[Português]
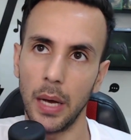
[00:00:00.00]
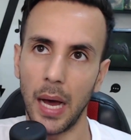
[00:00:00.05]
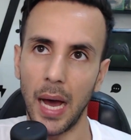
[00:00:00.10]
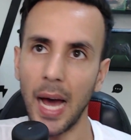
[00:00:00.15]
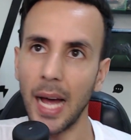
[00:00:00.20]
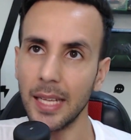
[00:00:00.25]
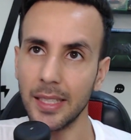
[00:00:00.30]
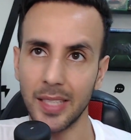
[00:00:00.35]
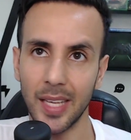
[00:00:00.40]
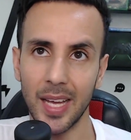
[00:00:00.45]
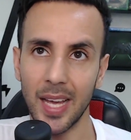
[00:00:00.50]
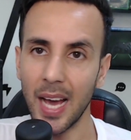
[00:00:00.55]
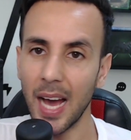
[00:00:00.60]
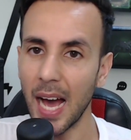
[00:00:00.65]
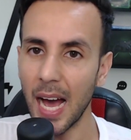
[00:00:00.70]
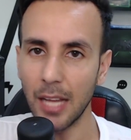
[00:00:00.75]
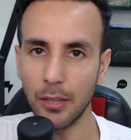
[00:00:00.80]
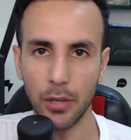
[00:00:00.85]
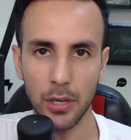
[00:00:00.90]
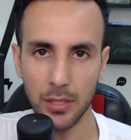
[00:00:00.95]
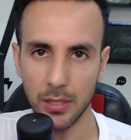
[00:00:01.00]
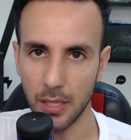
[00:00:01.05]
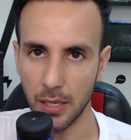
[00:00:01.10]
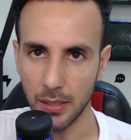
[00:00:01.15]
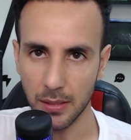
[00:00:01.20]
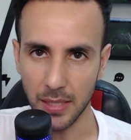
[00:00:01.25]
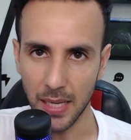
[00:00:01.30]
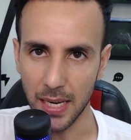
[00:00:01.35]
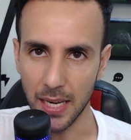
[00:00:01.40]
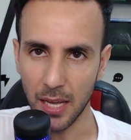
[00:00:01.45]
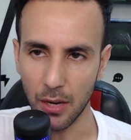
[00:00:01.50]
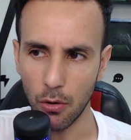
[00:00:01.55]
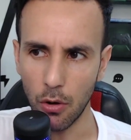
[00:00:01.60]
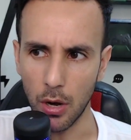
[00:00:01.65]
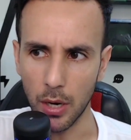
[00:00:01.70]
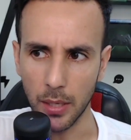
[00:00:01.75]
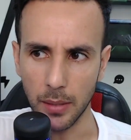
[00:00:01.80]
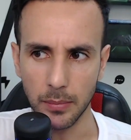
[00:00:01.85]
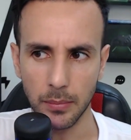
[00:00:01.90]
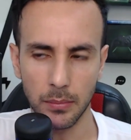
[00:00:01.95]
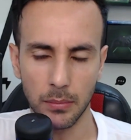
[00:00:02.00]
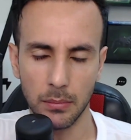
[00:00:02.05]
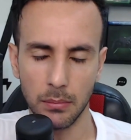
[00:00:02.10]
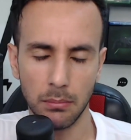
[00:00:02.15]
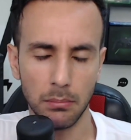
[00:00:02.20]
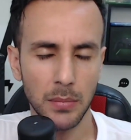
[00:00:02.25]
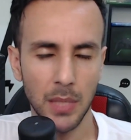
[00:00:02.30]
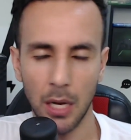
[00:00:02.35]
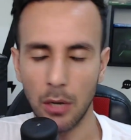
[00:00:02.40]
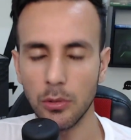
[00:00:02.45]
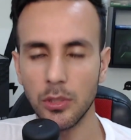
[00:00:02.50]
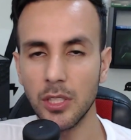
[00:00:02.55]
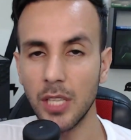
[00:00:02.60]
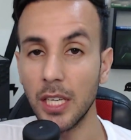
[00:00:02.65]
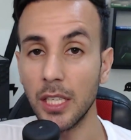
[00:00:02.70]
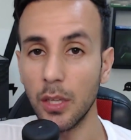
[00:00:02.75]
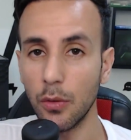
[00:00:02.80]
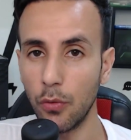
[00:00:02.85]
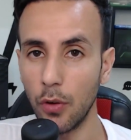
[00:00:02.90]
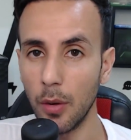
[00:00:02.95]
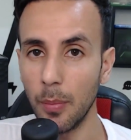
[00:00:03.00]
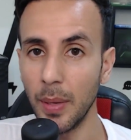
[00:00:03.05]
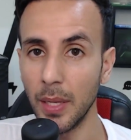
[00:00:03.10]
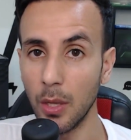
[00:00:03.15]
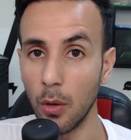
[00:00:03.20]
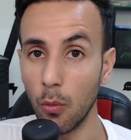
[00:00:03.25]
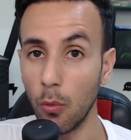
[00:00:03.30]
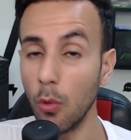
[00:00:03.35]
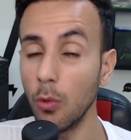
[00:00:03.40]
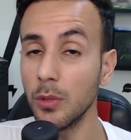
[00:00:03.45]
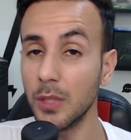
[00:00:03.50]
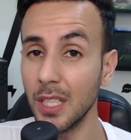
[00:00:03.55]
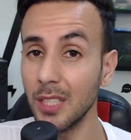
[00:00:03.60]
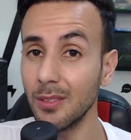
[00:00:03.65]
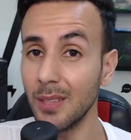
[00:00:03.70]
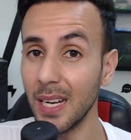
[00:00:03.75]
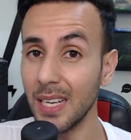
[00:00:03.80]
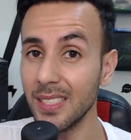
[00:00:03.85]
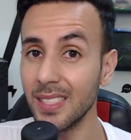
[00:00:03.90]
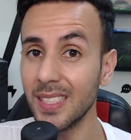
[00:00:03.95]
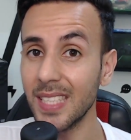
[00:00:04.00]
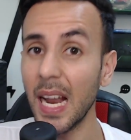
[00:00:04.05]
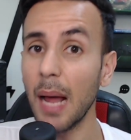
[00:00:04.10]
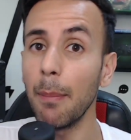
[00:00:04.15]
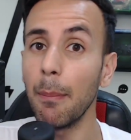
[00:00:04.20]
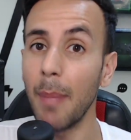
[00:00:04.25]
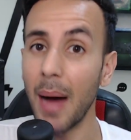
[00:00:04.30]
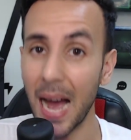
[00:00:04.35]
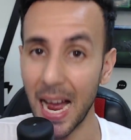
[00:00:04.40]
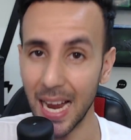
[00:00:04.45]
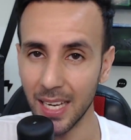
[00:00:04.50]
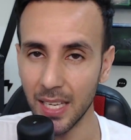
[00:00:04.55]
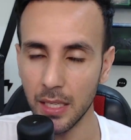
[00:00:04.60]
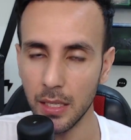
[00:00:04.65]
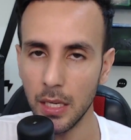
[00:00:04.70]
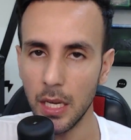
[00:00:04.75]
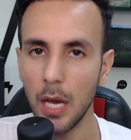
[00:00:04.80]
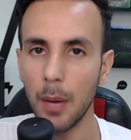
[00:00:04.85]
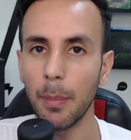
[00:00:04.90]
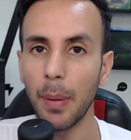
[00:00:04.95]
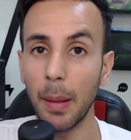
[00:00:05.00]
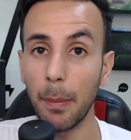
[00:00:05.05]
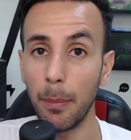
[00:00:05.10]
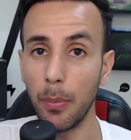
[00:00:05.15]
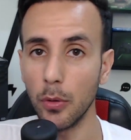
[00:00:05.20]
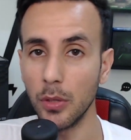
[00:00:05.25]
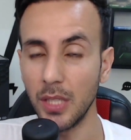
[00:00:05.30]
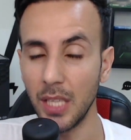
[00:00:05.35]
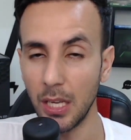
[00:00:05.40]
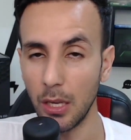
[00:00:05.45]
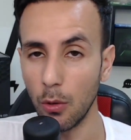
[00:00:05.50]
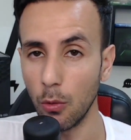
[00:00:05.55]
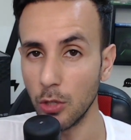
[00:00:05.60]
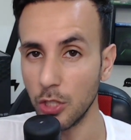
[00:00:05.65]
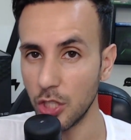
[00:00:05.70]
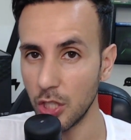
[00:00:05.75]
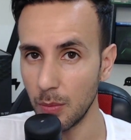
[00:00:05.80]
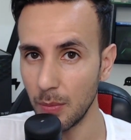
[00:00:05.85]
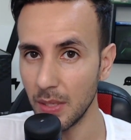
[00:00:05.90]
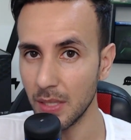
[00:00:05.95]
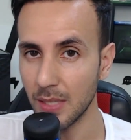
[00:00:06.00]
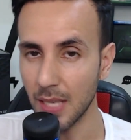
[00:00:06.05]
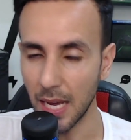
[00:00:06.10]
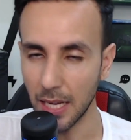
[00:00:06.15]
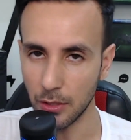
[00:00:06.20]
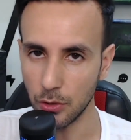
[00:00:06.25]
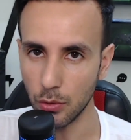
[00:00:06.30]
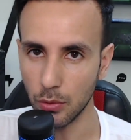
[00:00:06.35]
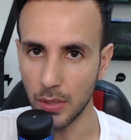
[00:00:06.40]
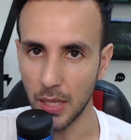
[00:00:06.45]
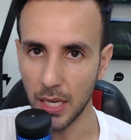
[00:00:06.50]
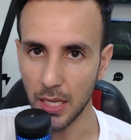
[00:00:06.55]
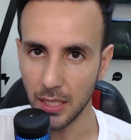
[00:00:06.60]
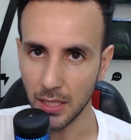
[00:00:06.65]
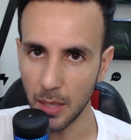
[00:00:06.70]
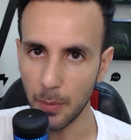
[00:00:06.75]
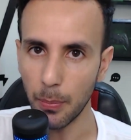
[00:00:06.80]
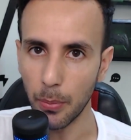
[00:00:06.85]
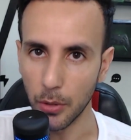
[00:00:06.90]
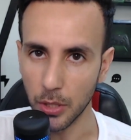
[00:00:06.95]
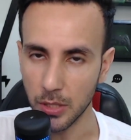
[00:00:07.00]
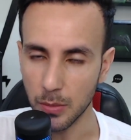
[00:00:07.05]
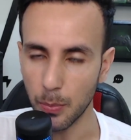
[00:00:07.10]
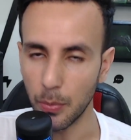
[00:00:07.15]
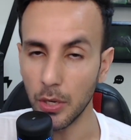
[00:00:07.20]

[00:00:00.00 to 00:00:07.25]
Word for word: Ah, tá errado eles lançarem agora? Não, de certa forma não, contanto que eles trabalhem para poder otimizar isso daí depois.